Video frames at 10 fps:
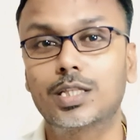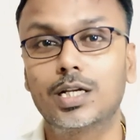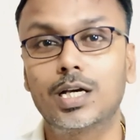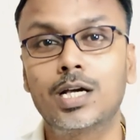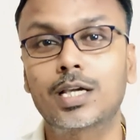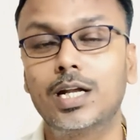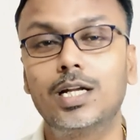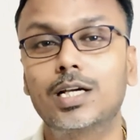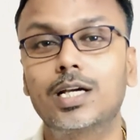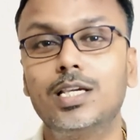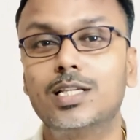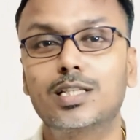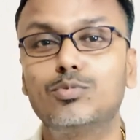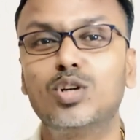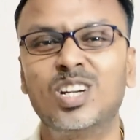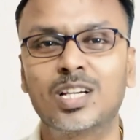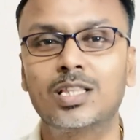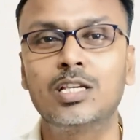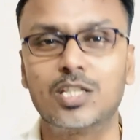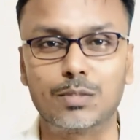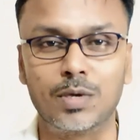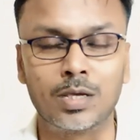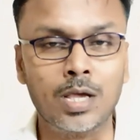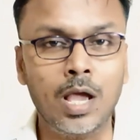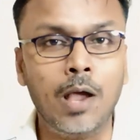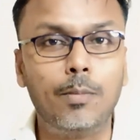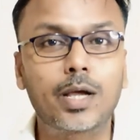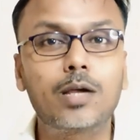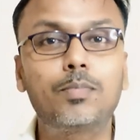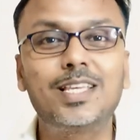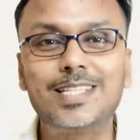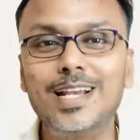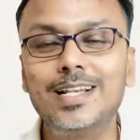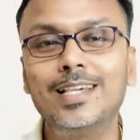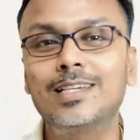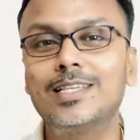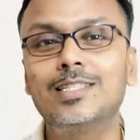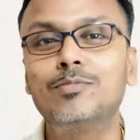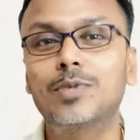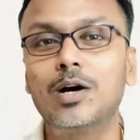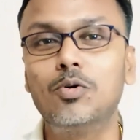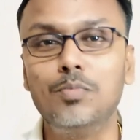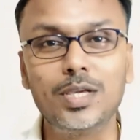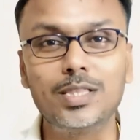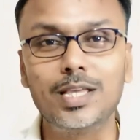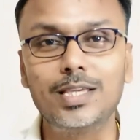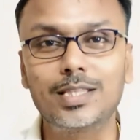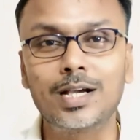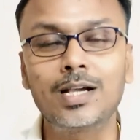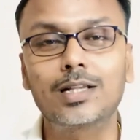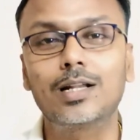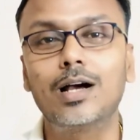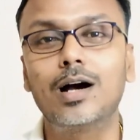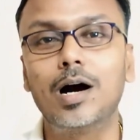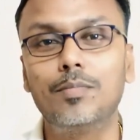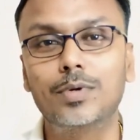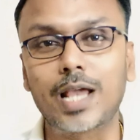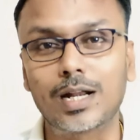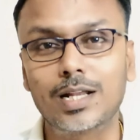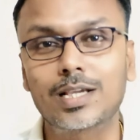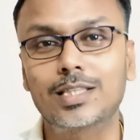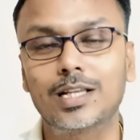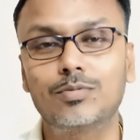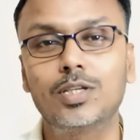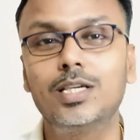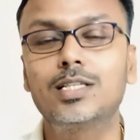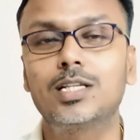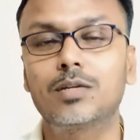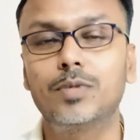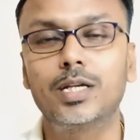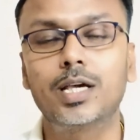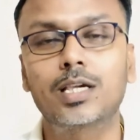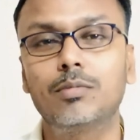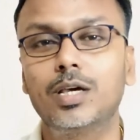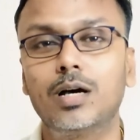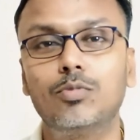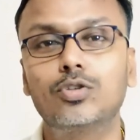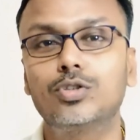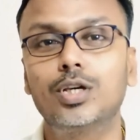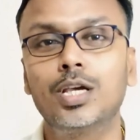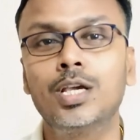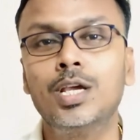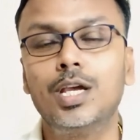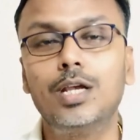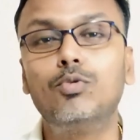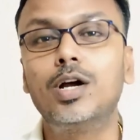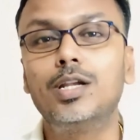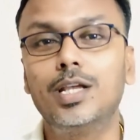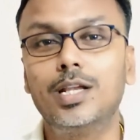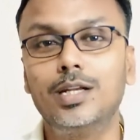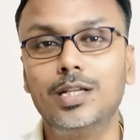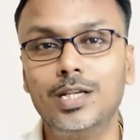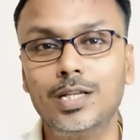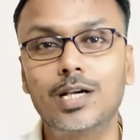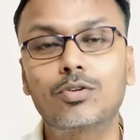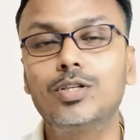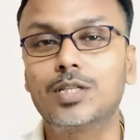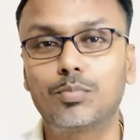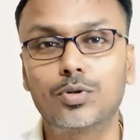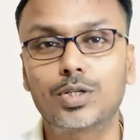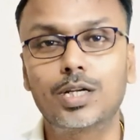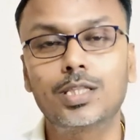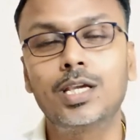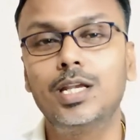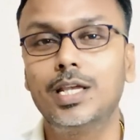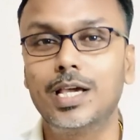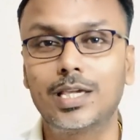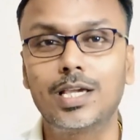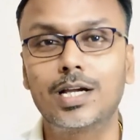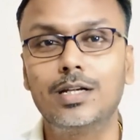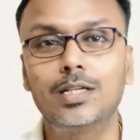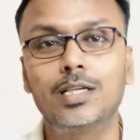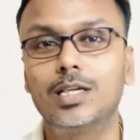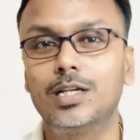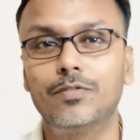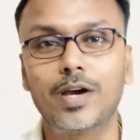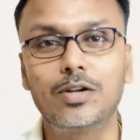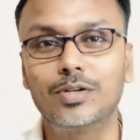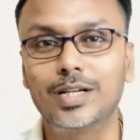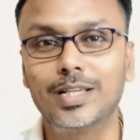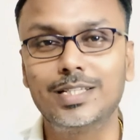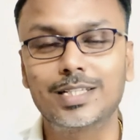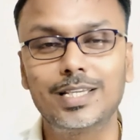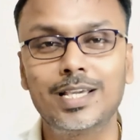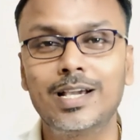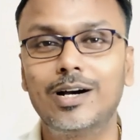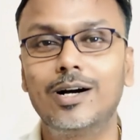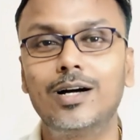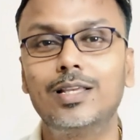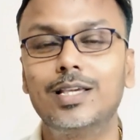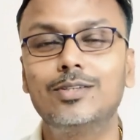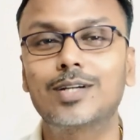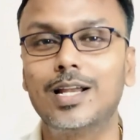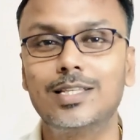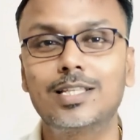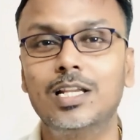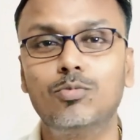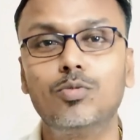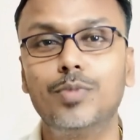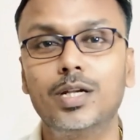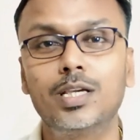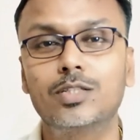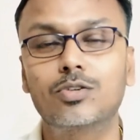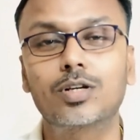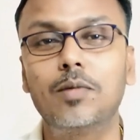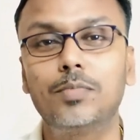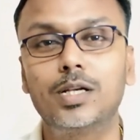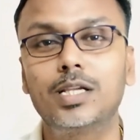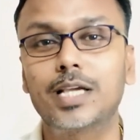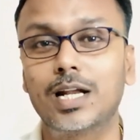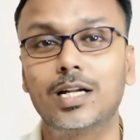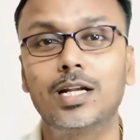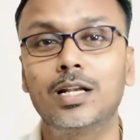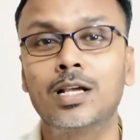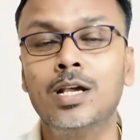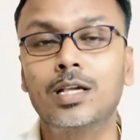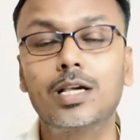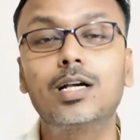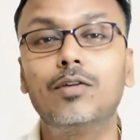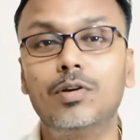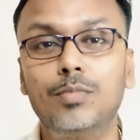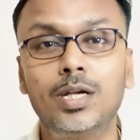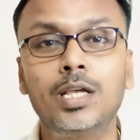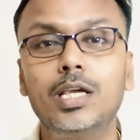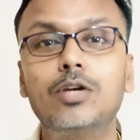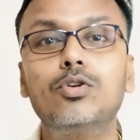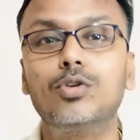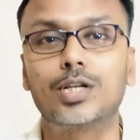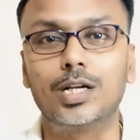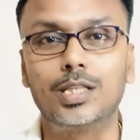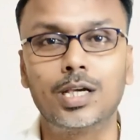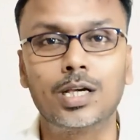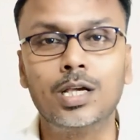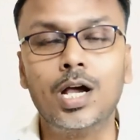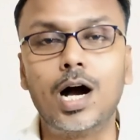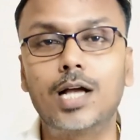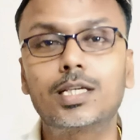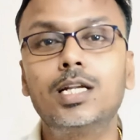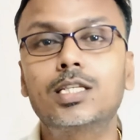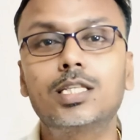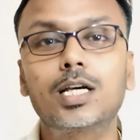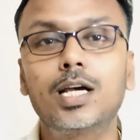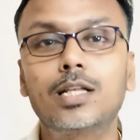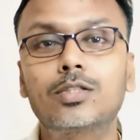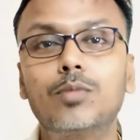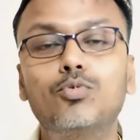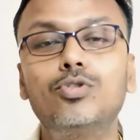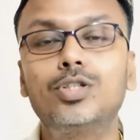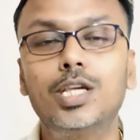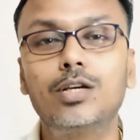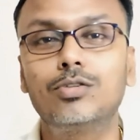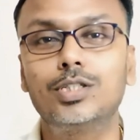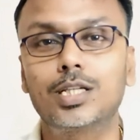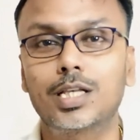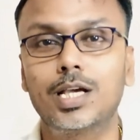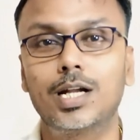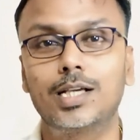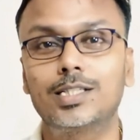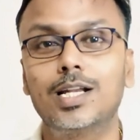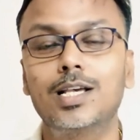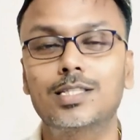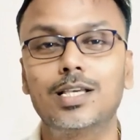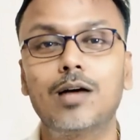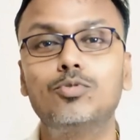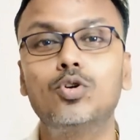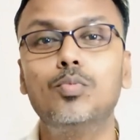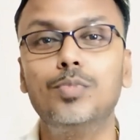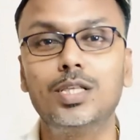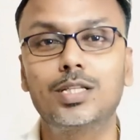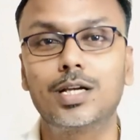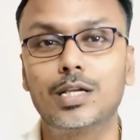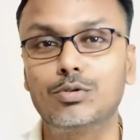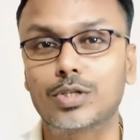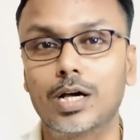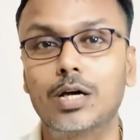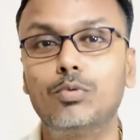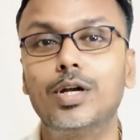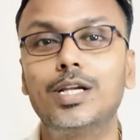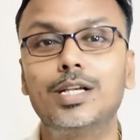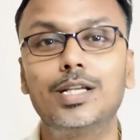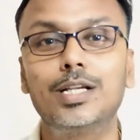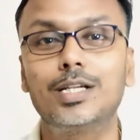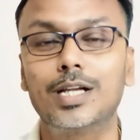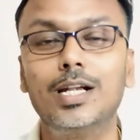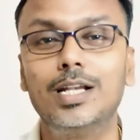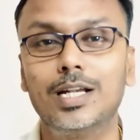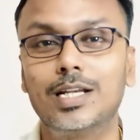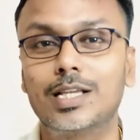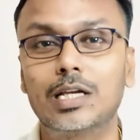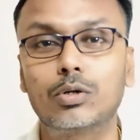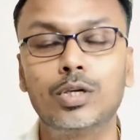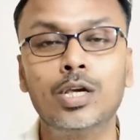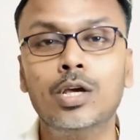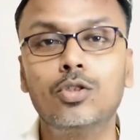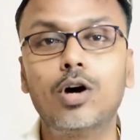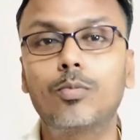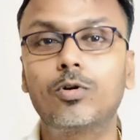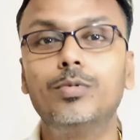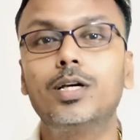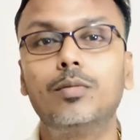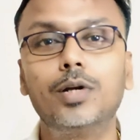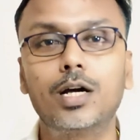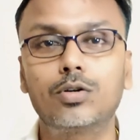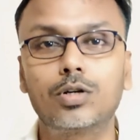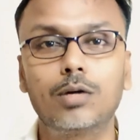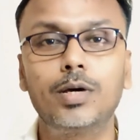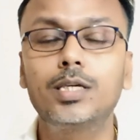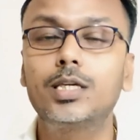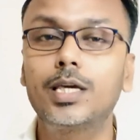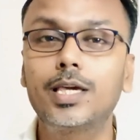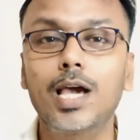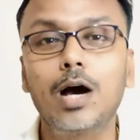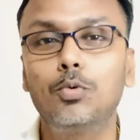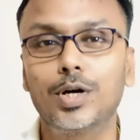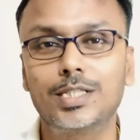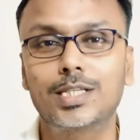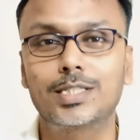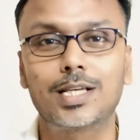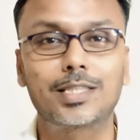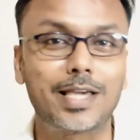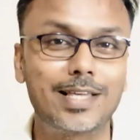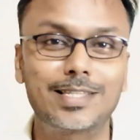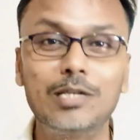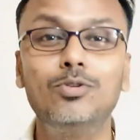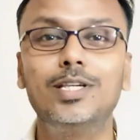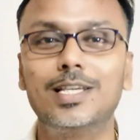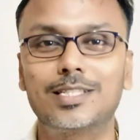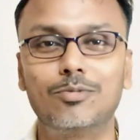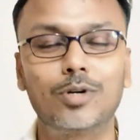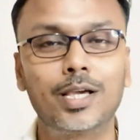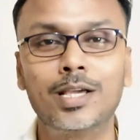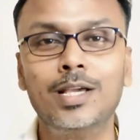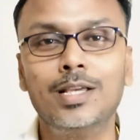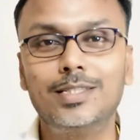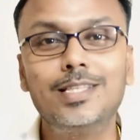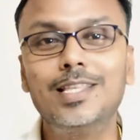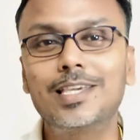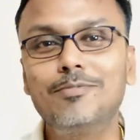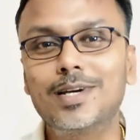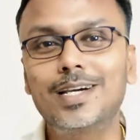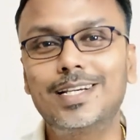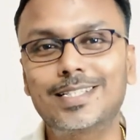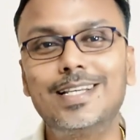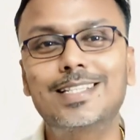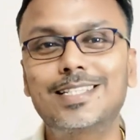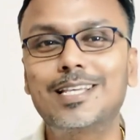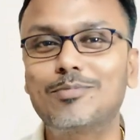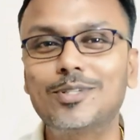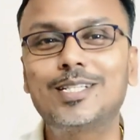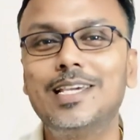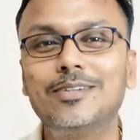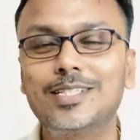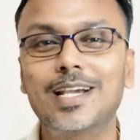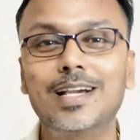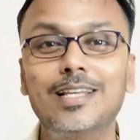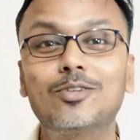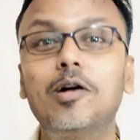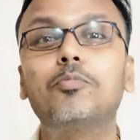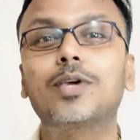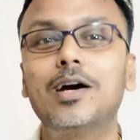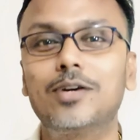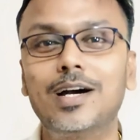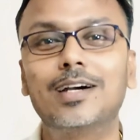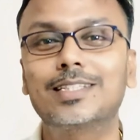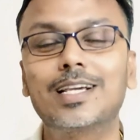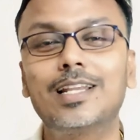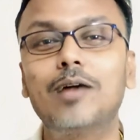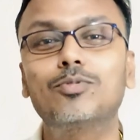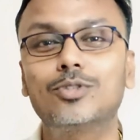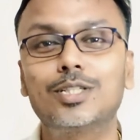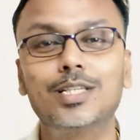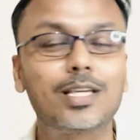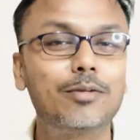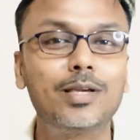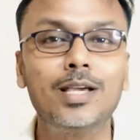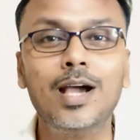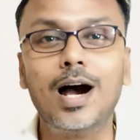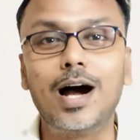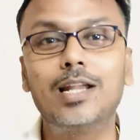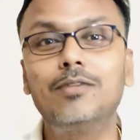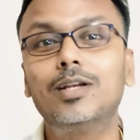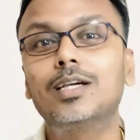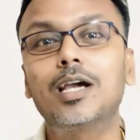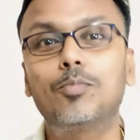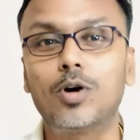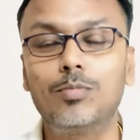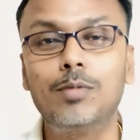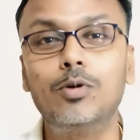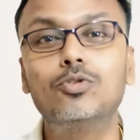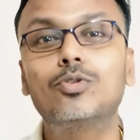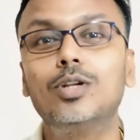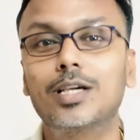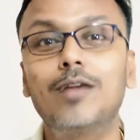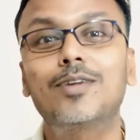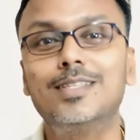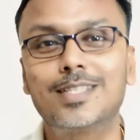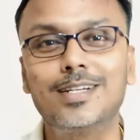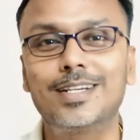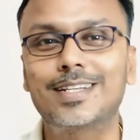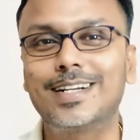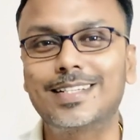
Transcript: करता रहा कनाडा का ये सब जो हरकत है इसमें मगर प्रेजेंटली किसी का उम्मीद नहीं था अब कनाडा के तरफ से ये स्टेटमेंट है कि भाई हम लोग जो है वन इंडिया को ही सपोर्ट करते हैं इंडिया एक ही कंट्री है ये डिवाइड होना नहीं चाहिए और ये जो खालिस्तानी मूवमेंट है इसको कम्प्लीटली कनाडा के गवर्नमेंट ने इग्नोर कर दिया अचानक से अगर सब कुछ ठीक हो जाता है और अचानक से आप जो उम्मीद कर रहे हैं उसका अगर 180 डिग्री टर्न ले लेता है कोई तो आपको भी घबराहट होगा भाई क्या हुआ इसके साथ क्या क्यों ये सब हो रहा है जिंदगी में अगर अचानक से सब कुछ ठीक हो जाएगा ना तो आप क्या होगा एग्जैक्टली आप सोचेंगे कि भाई आने वाला क्या प्रॉब्लम है उसको लेकर आप कंसनट्रेट